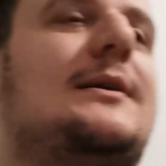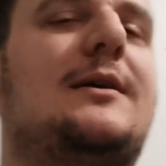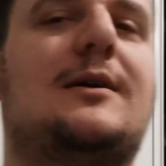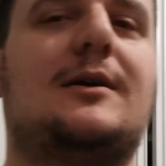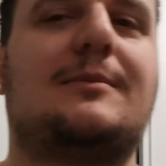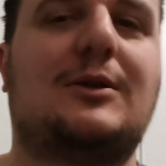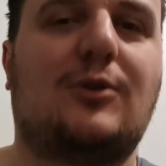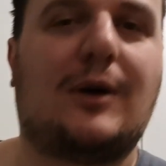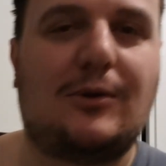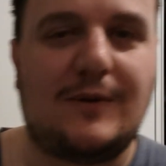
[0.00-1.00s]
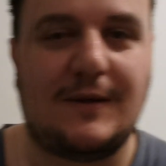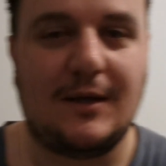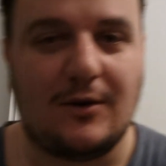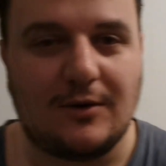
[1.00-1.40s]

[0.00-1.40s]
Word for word: bah, de réussir